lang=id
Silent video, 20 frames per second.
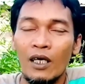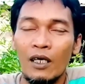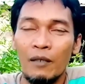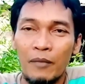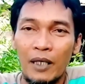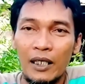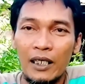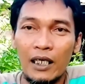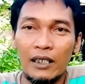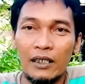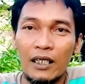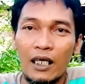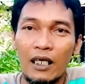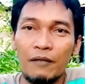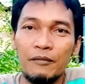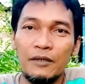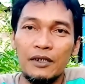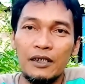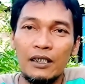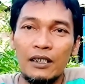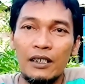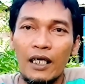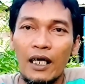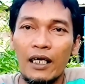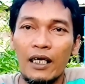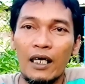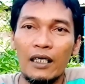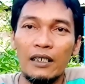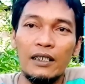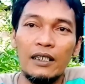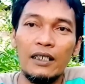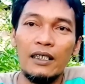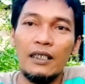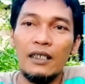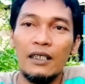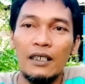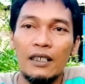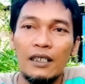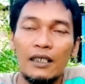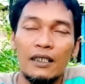banyak ditanam di sini daerah di
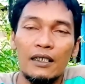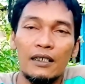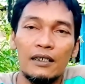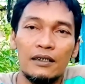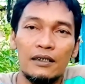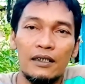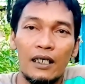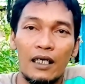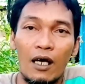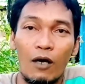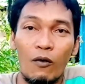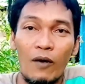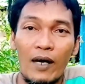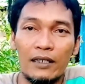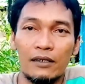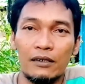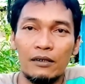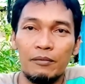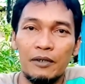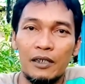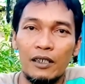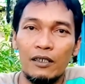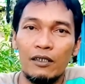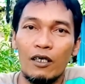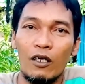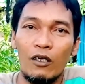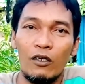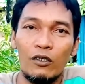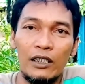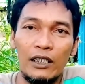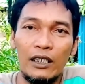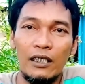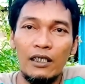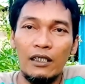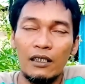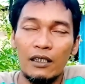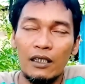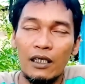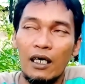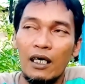Singkawang seperti itu kalau di
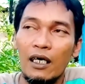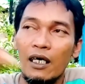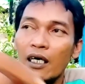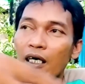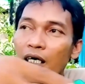e,